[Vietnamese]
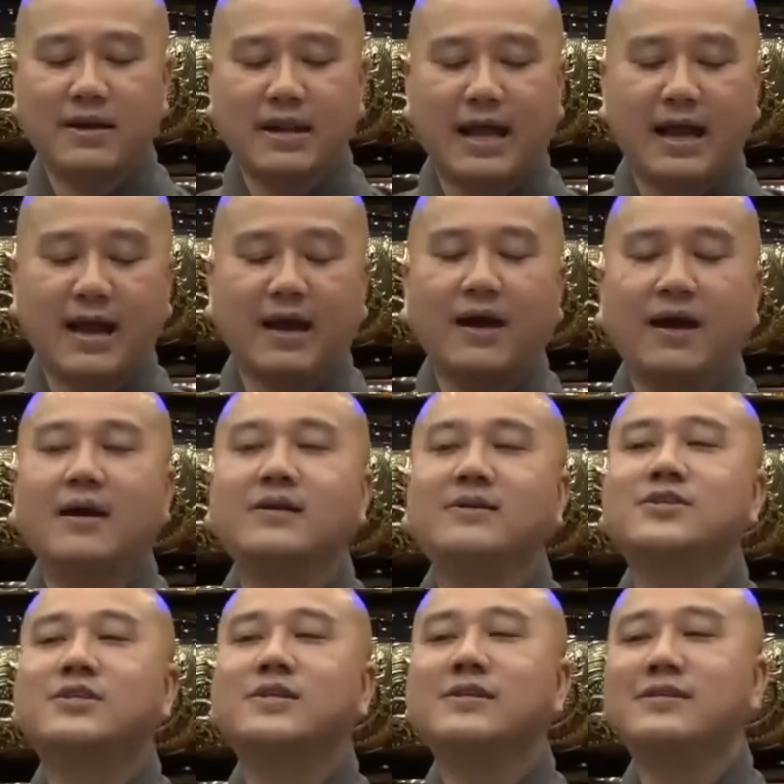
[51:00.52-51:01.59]
là
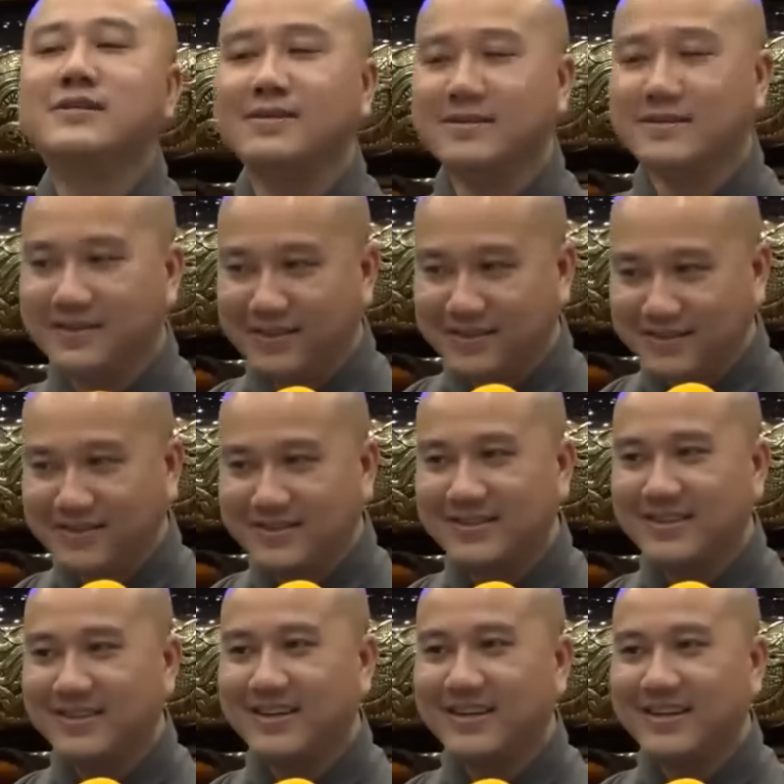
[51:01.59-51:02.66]
ơn sinh dưỡng.
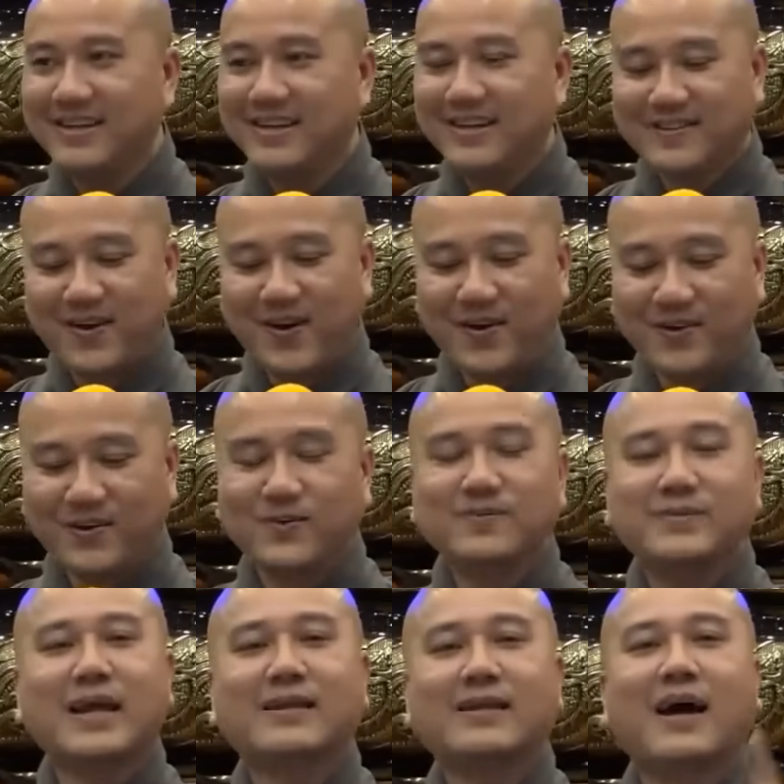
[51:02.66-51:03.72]
Còn
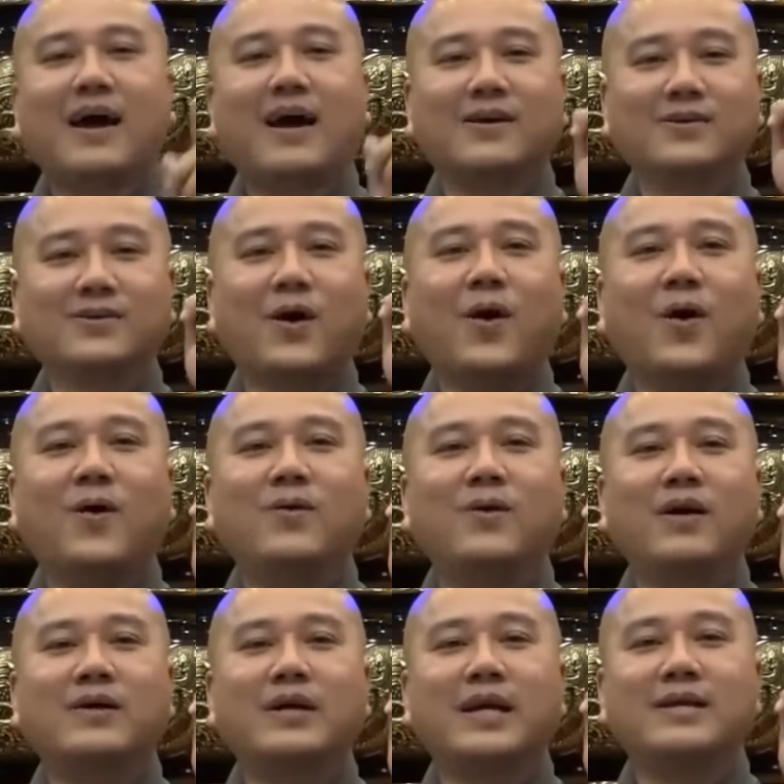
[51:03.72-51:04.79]
chúng ta thờ tổ
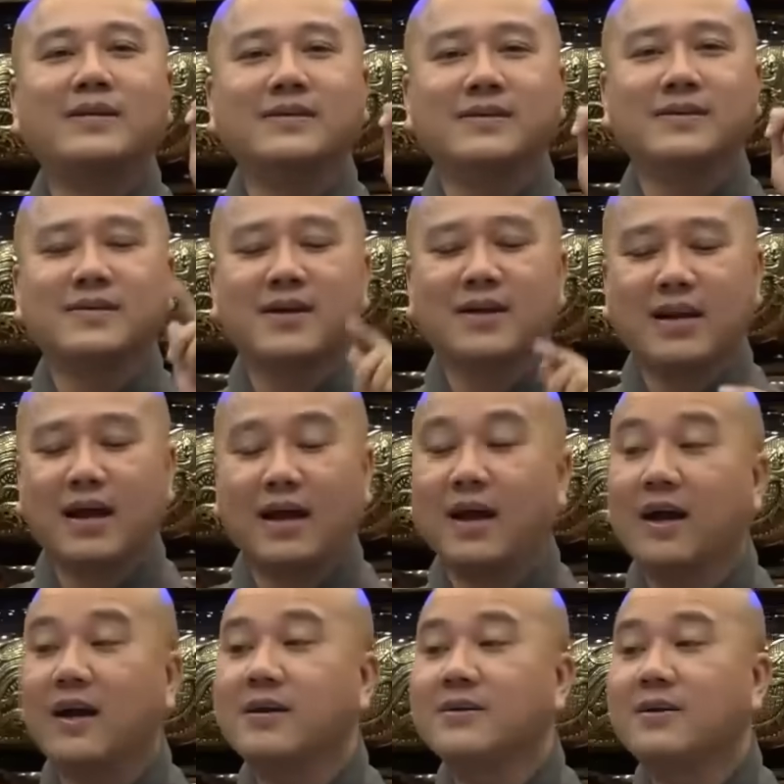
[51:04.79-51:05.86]
ở ngay giữa đó là
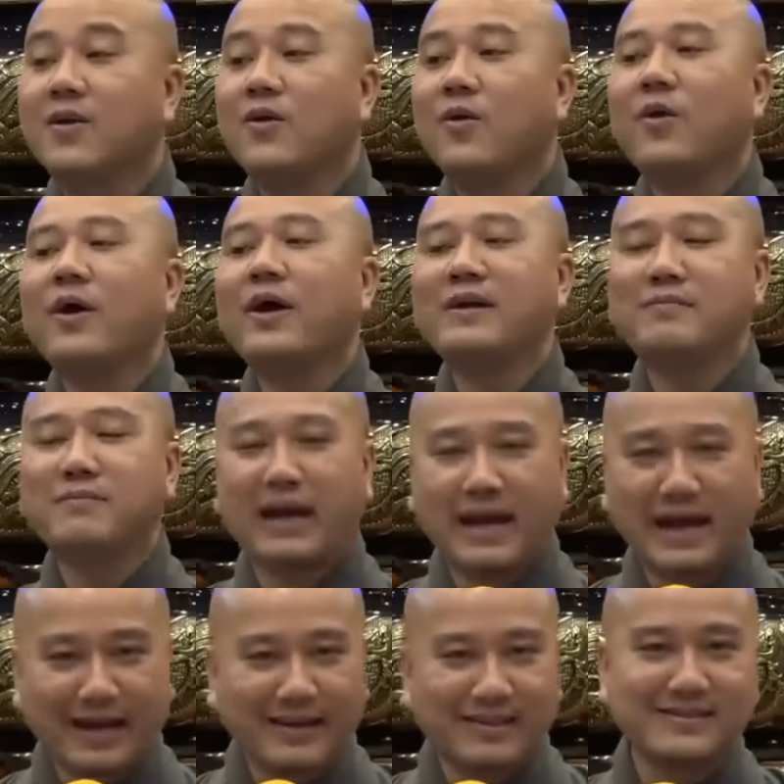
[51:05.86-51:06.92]
ơn huệ
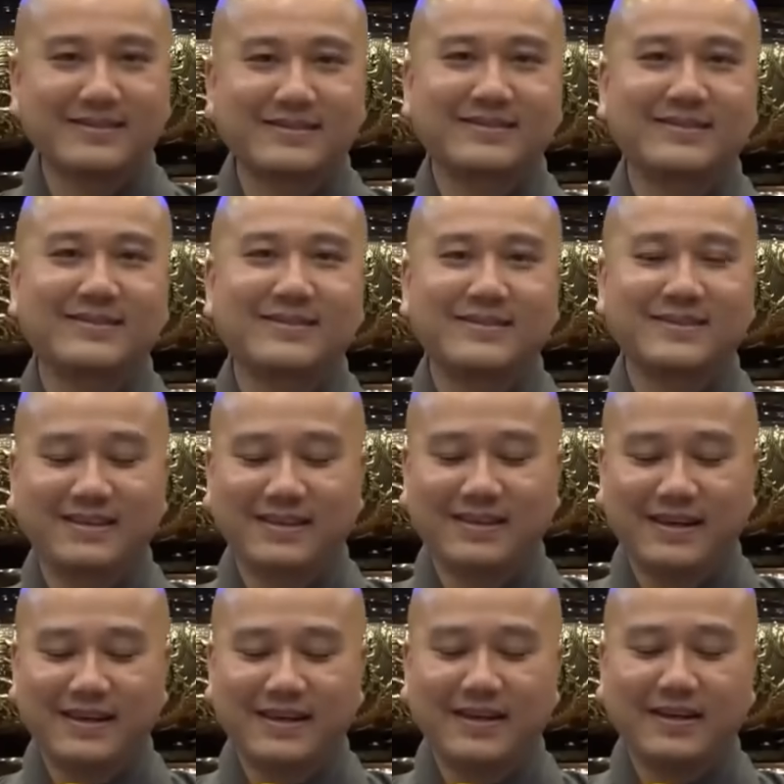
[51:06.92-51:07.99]
mạng.
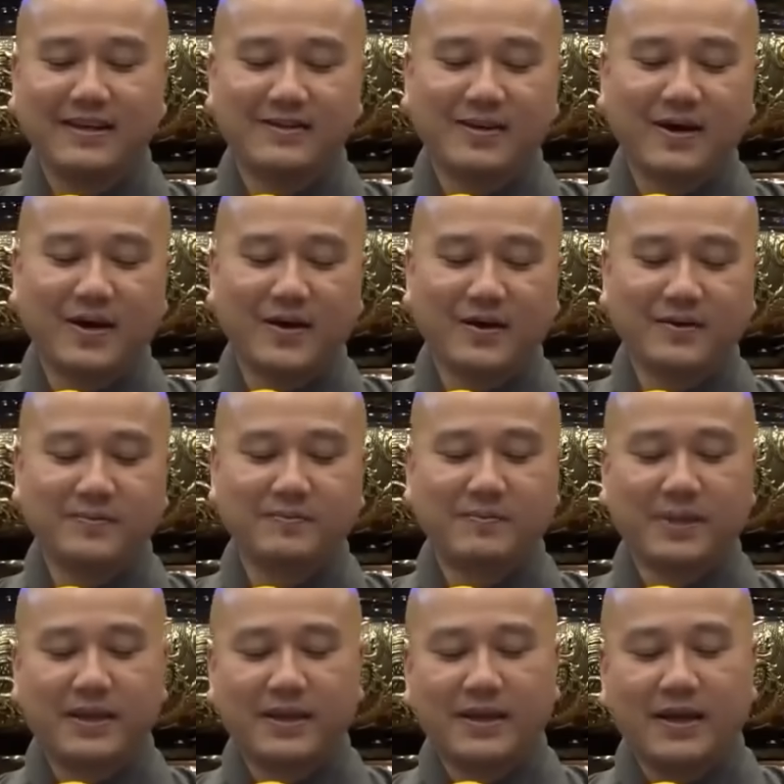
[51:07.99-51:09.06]
Rồi
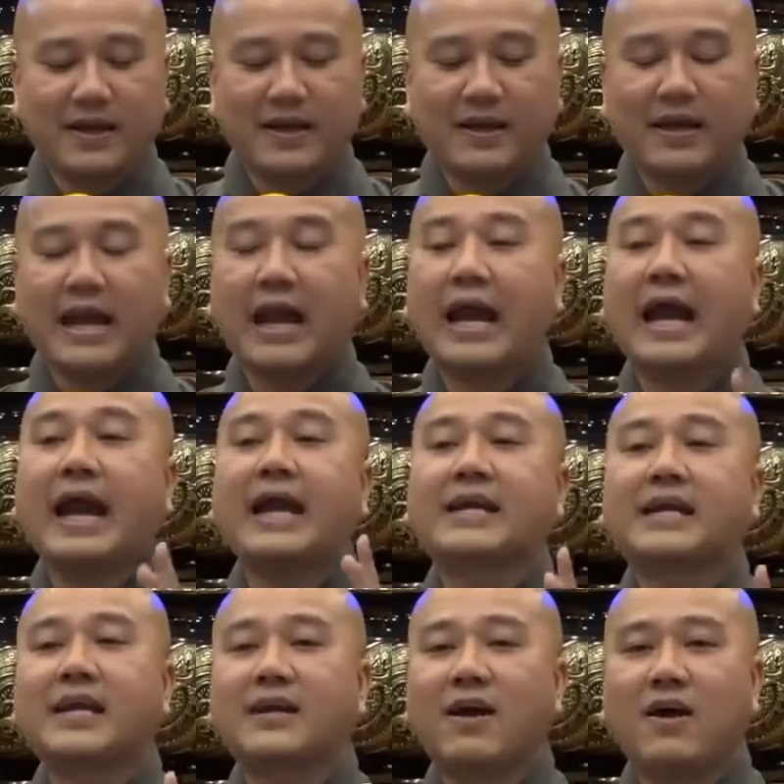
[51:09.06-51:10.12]

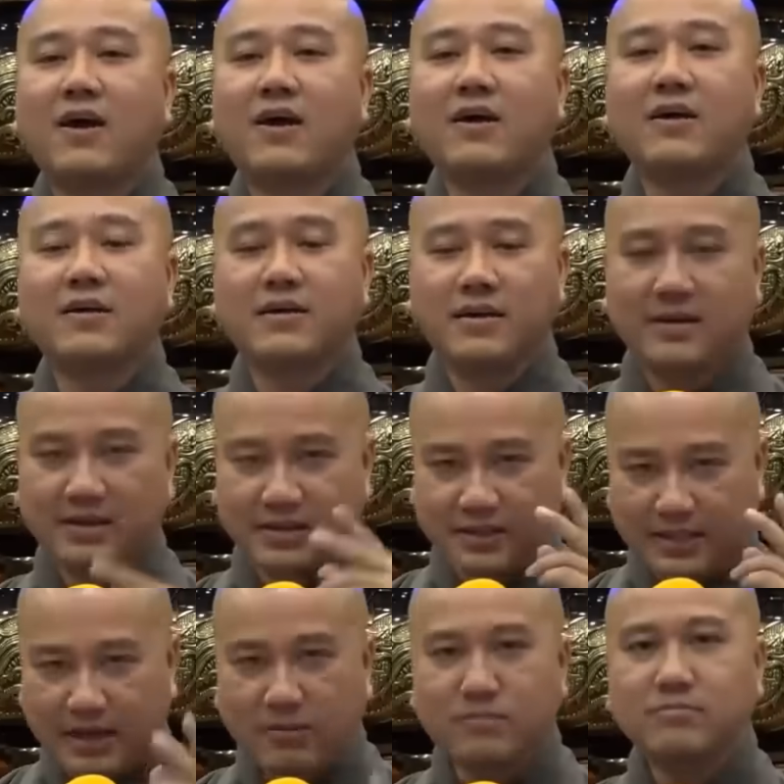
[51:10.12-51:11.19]
hai cái đó
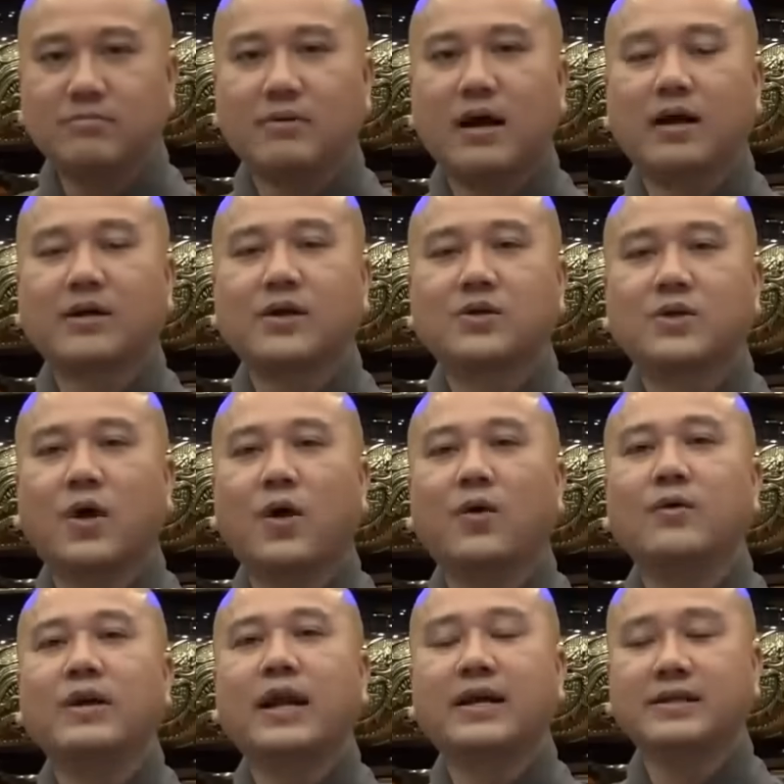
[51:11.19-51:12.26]
giống ở cái
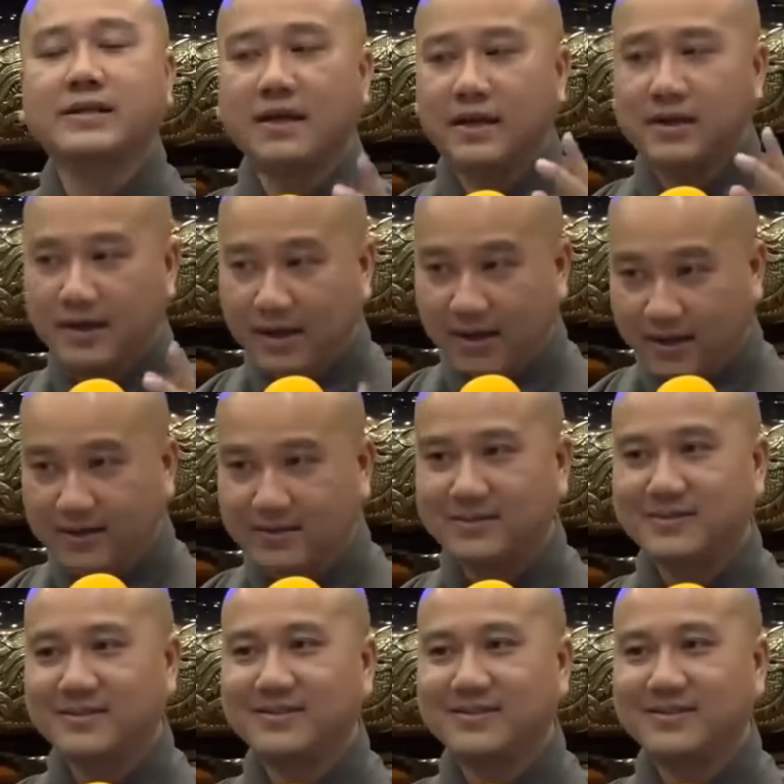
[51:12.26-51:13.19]
chỗ là nhớ ơn.